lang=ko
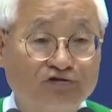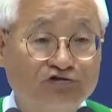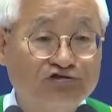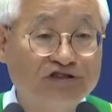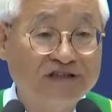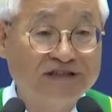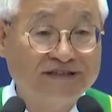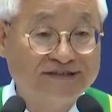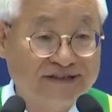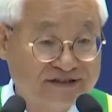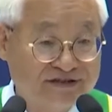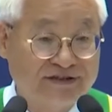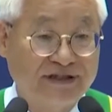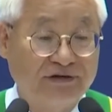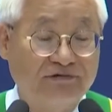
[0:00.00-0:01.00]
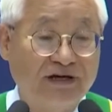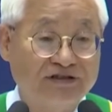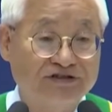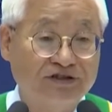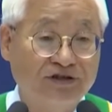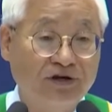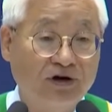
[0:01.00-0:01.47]
요한, 수제자 셋을
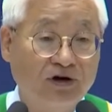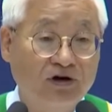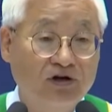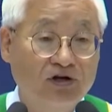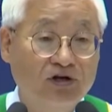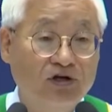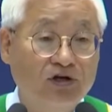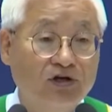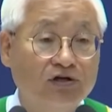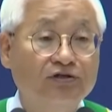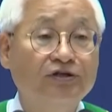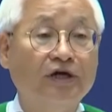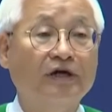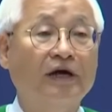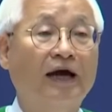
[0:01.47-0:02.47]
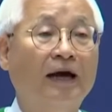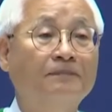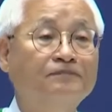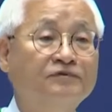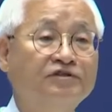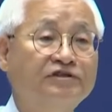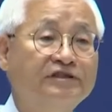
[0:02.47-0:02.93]
데려갔어요. 근데
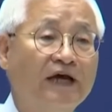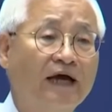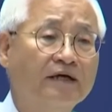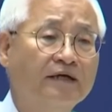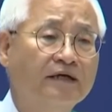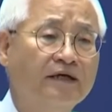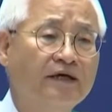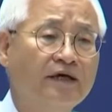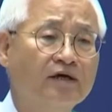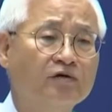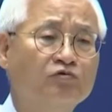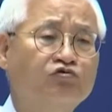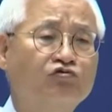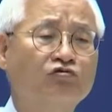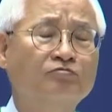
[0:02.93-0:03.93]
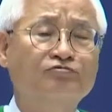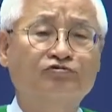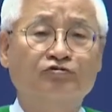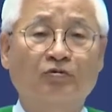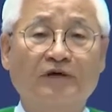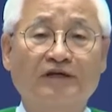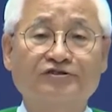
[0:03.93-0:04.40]
갑자기 구름
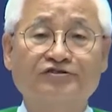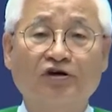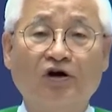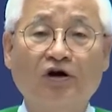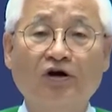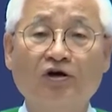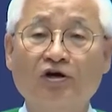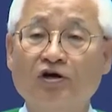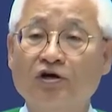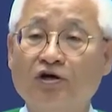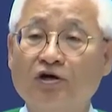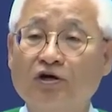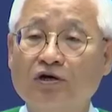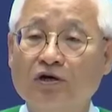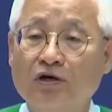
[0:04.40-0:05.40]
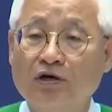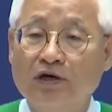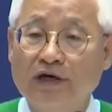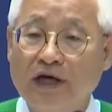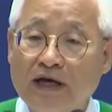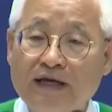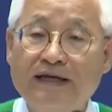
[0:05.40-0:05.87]
속에서
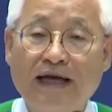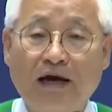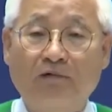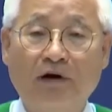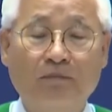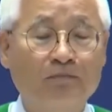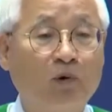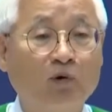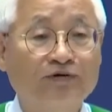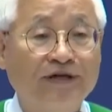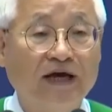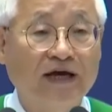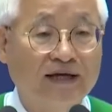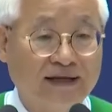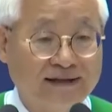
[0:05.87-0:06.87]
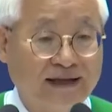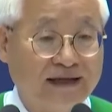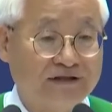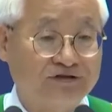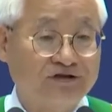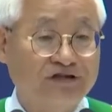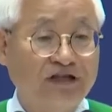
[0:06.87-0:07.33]
엘리야와 모세가
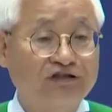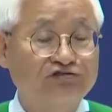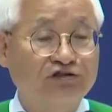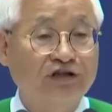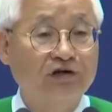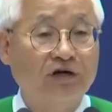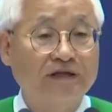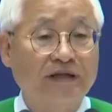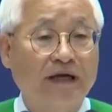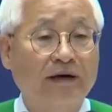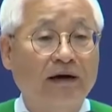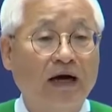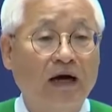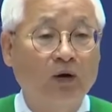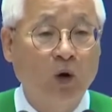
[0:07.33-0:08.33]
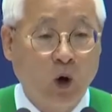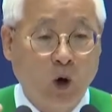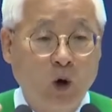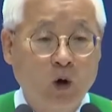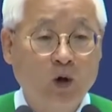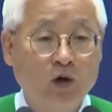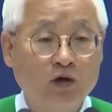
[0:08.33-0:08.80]
나타나서 예수님과
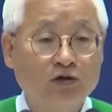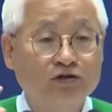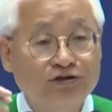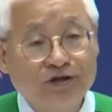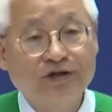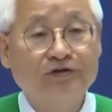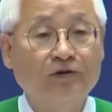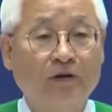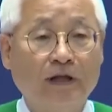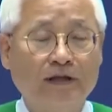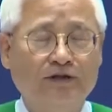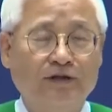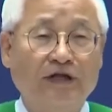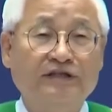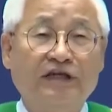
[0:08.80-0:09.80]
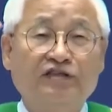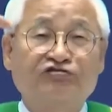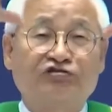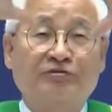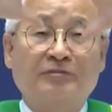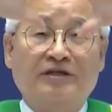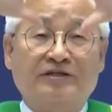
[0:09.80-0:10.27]
대화하고 그들이 떠났는데
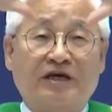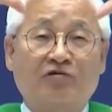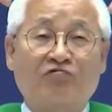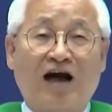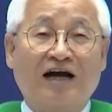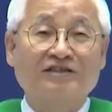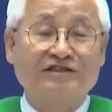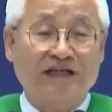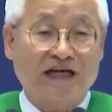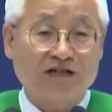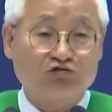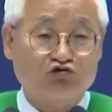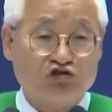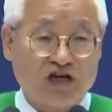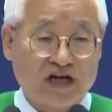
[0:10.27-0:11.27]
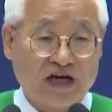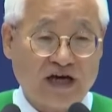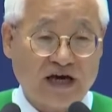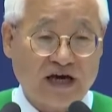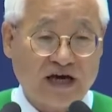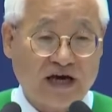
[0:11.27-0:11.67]
예수님에 대해 광채가 쫙